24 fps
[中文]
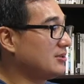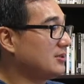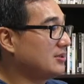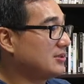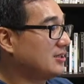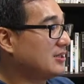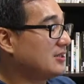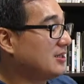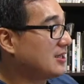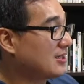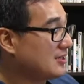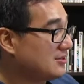
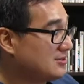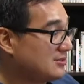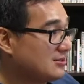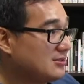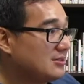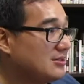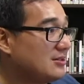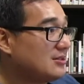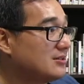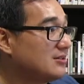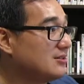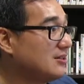但那个
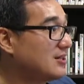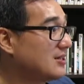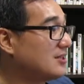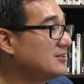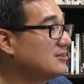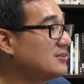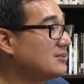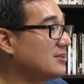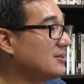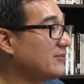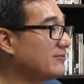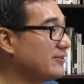那个
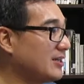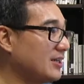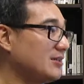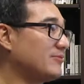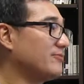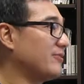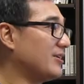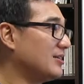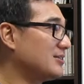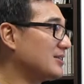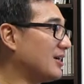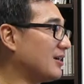是非
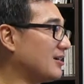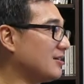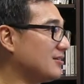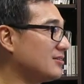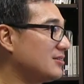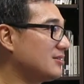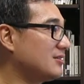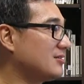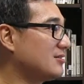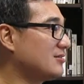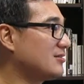非常